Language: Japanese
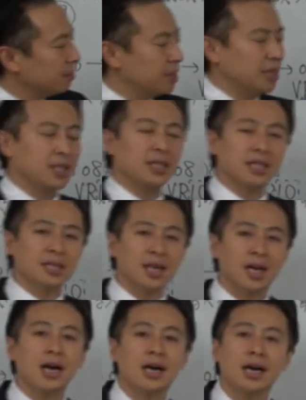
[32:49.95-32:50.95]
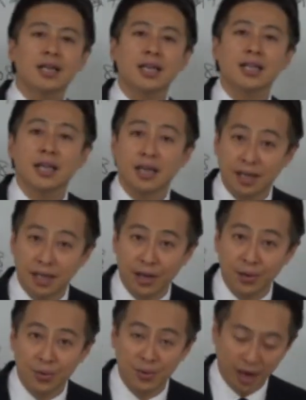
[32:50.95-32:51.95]
皆さんですね考えていただきた
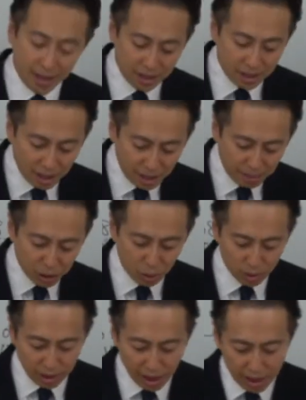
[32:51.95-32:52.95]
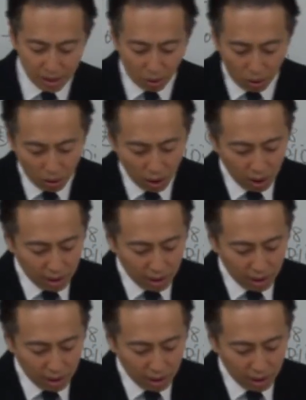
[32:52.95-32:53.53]
いとはいじゃあいきましょう最後